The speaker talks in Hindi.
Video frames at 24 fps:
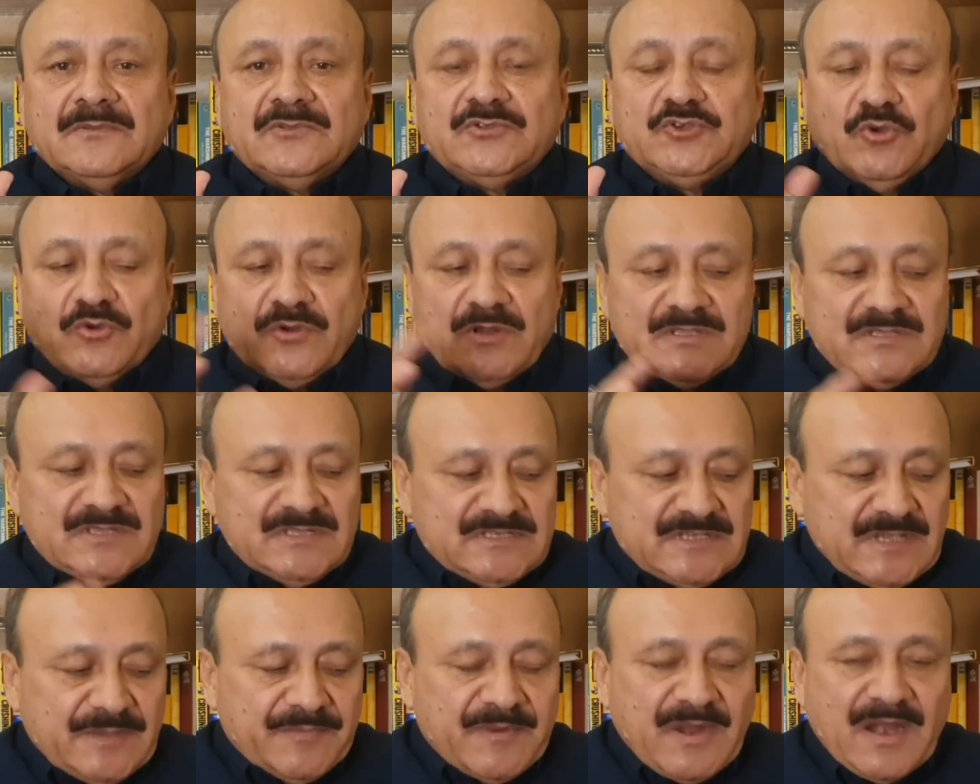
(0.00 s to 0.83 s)
छोटे से
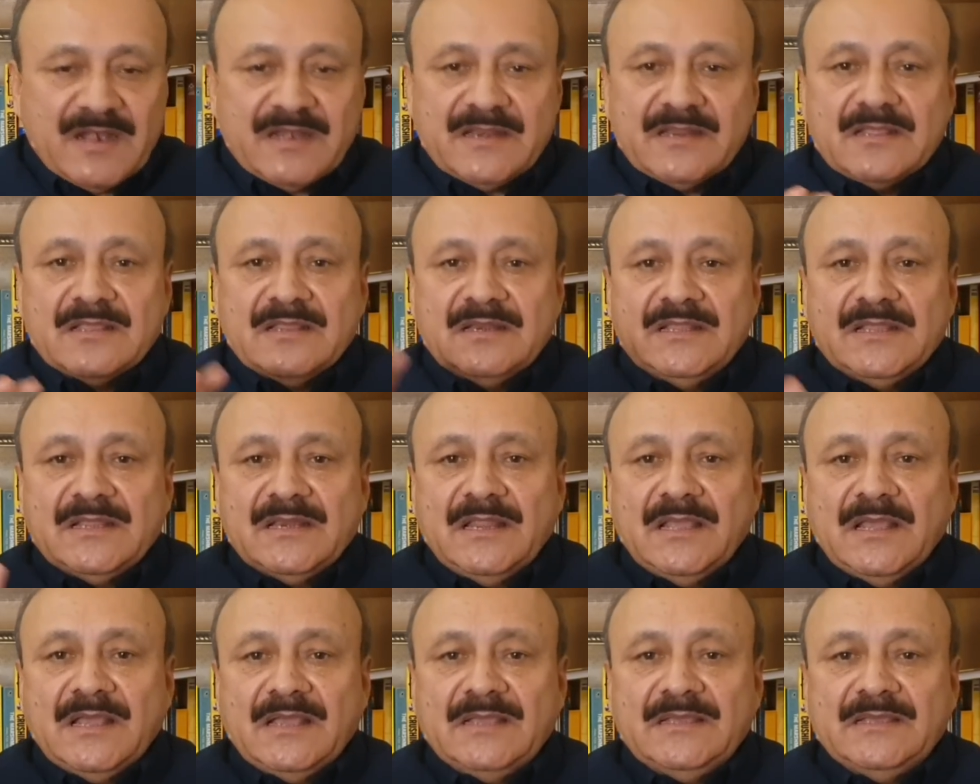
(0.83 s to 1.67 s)
जेब काट के
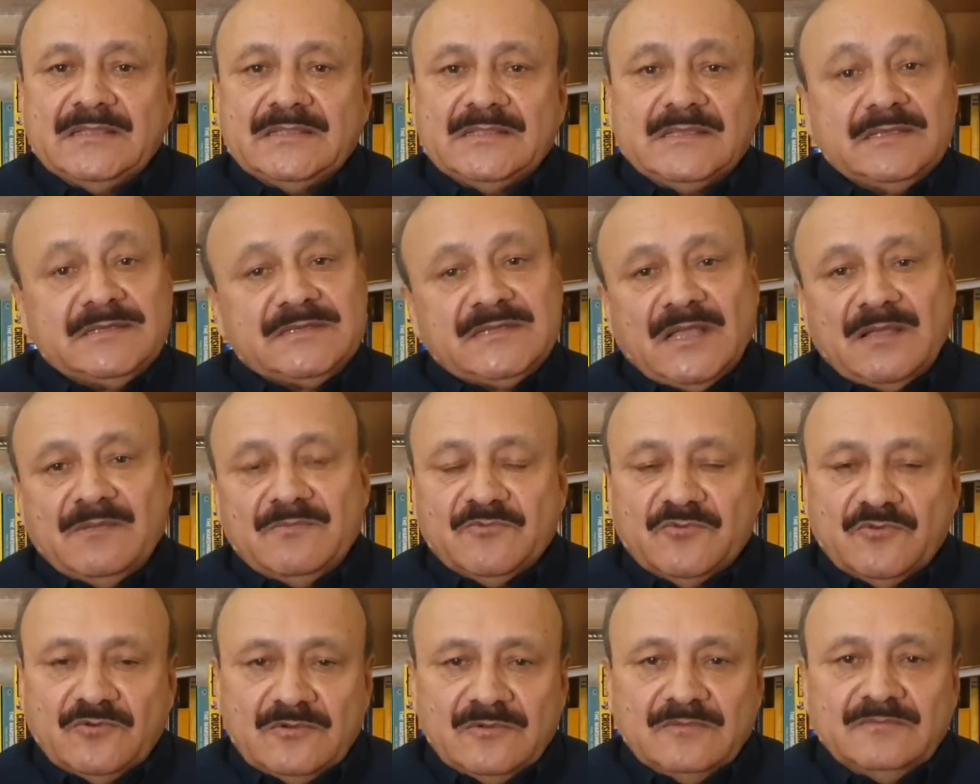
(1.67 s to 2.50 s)
निकलेगा ईद की
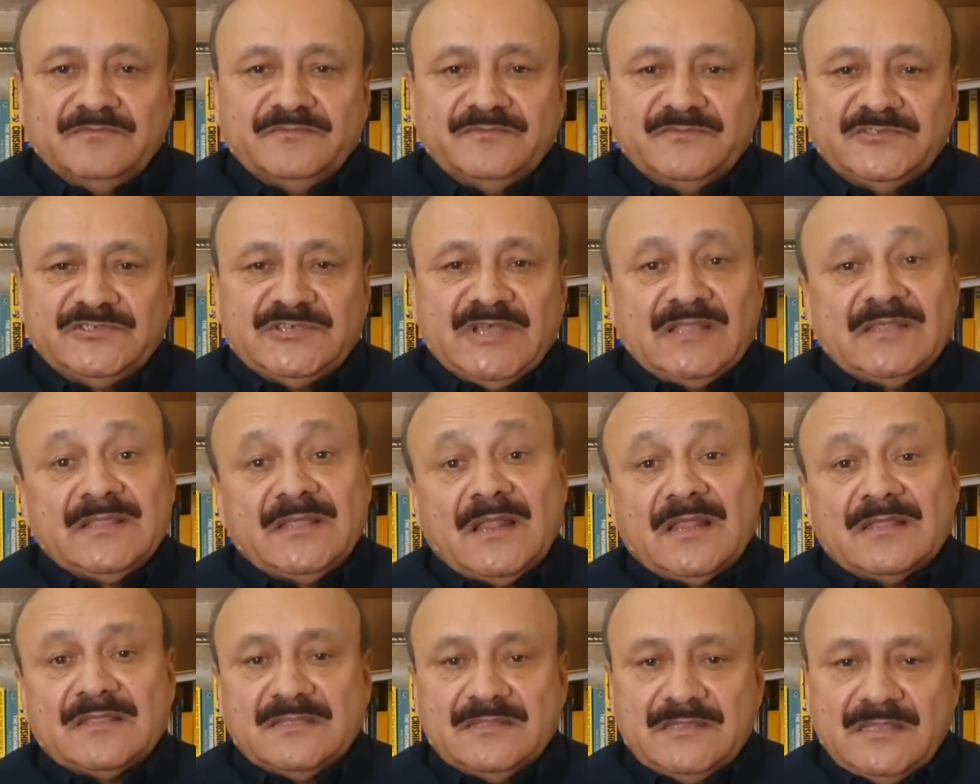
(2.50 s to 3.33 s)
शाम को चांद
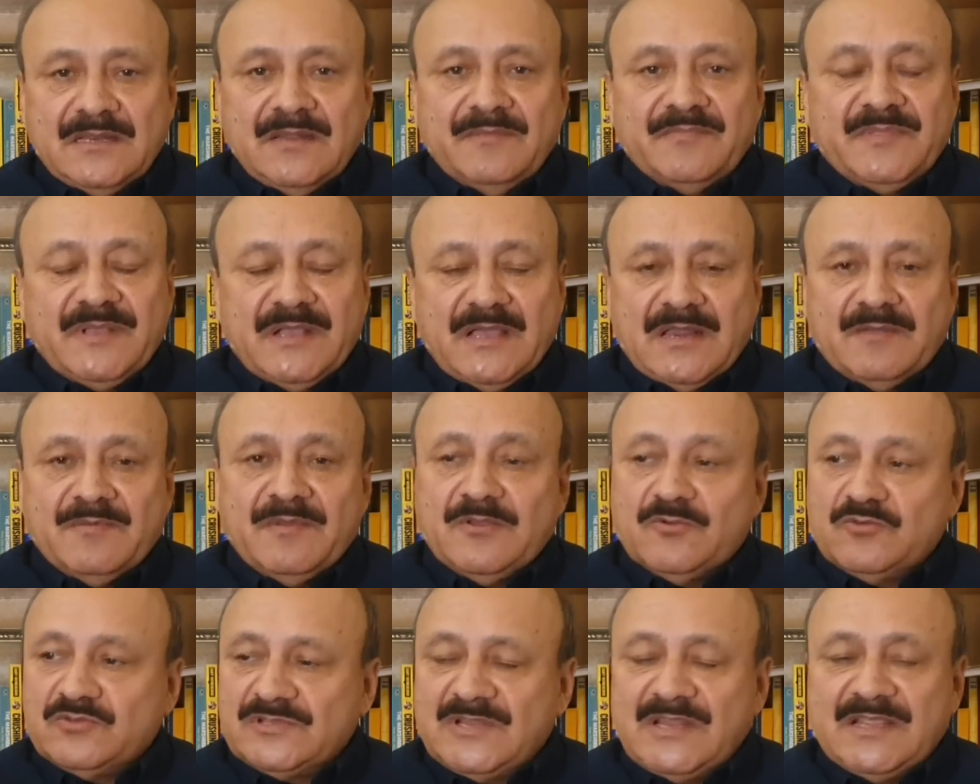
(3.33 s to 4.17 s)
के दिन अपने घर
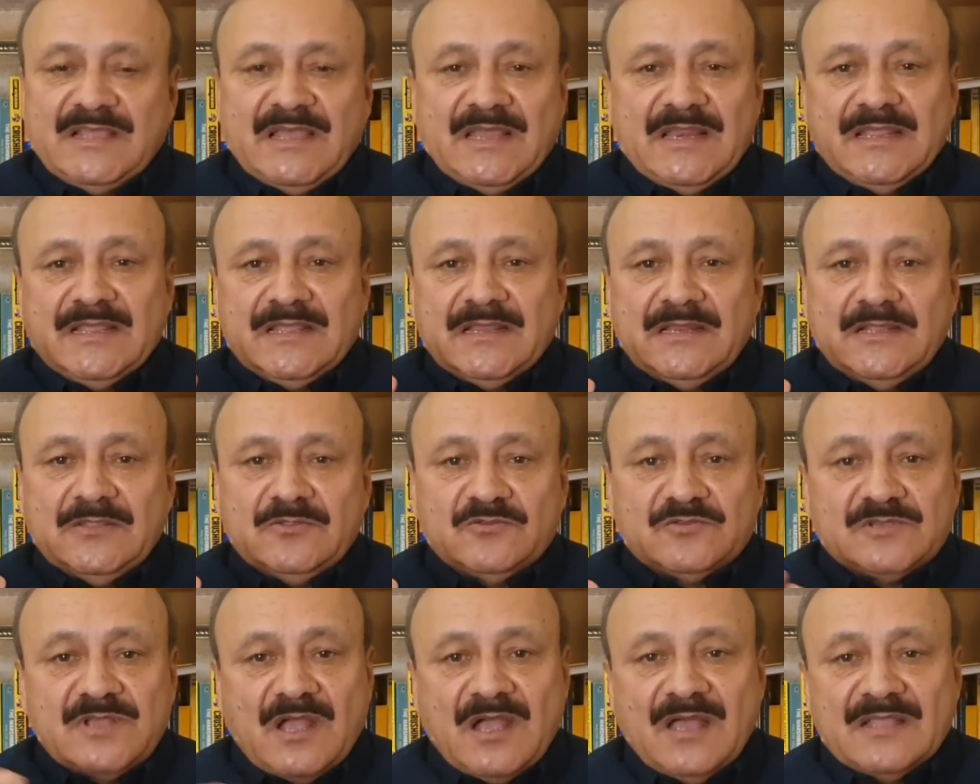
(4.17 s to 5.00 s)
में कुछ ले जाने के लिए
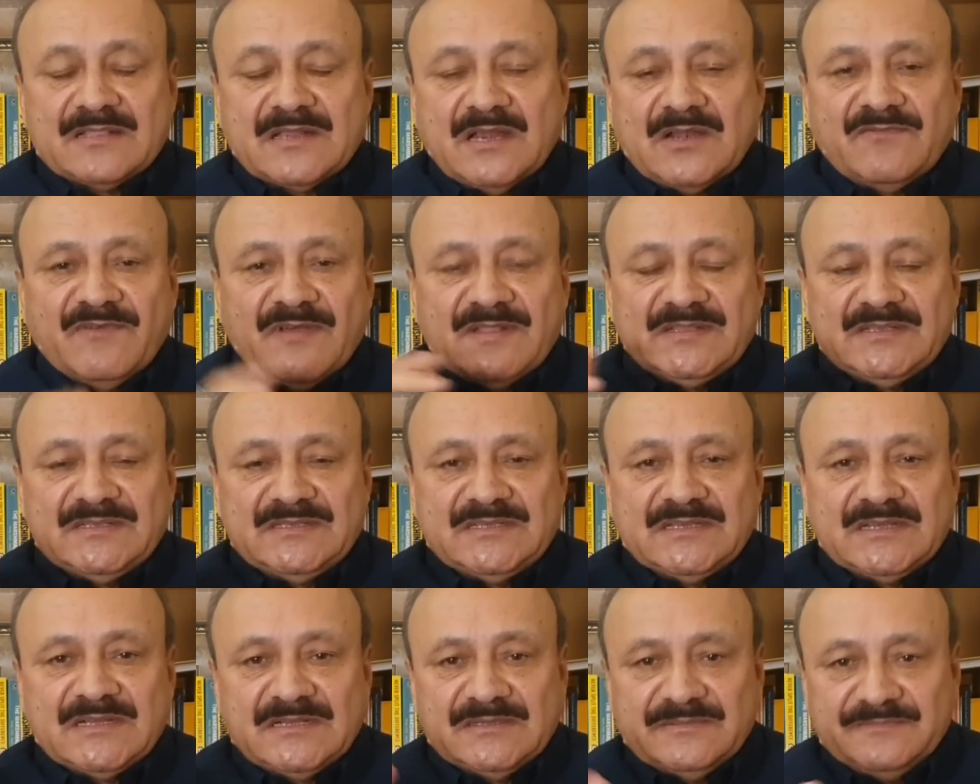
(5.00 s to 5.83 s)
तो उसका हाथ कटवा
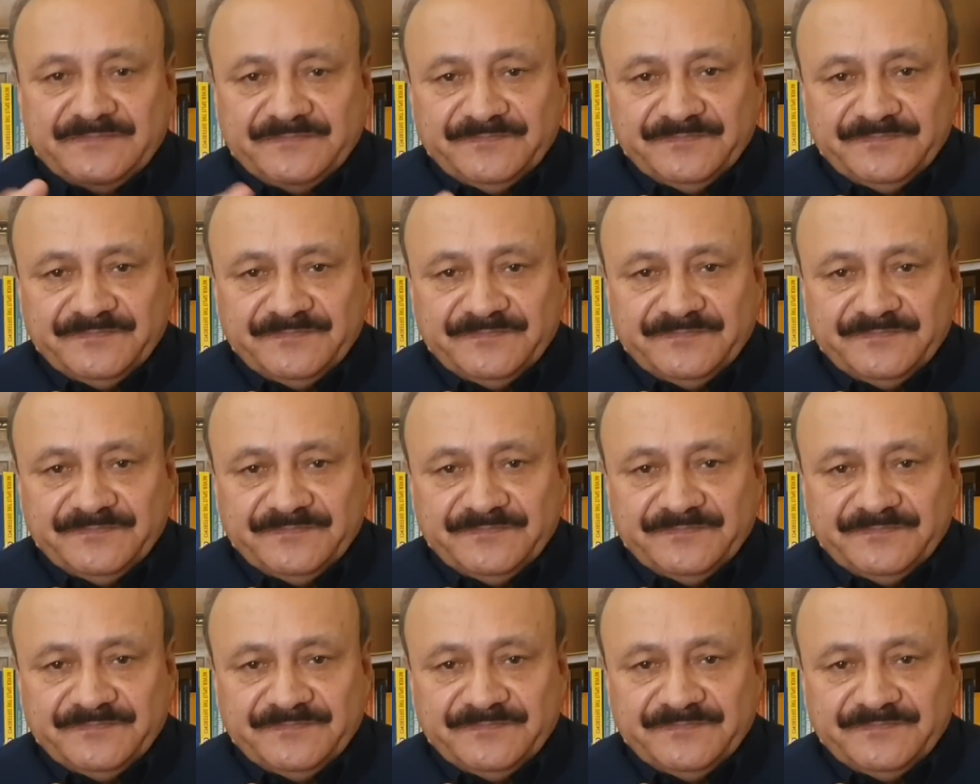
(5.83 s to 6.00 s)
दीजिएगा